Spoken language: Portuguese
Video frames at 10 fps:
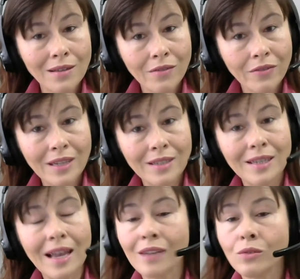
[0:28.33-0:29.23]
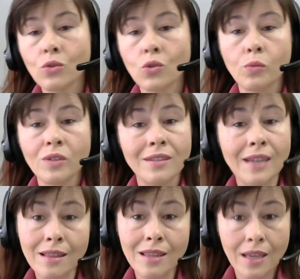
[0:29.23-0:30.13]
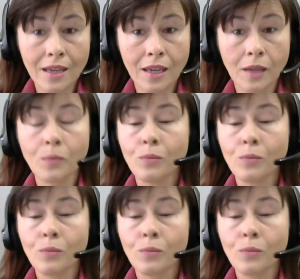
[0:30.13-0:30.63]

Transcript: referenciados sobre design thinking,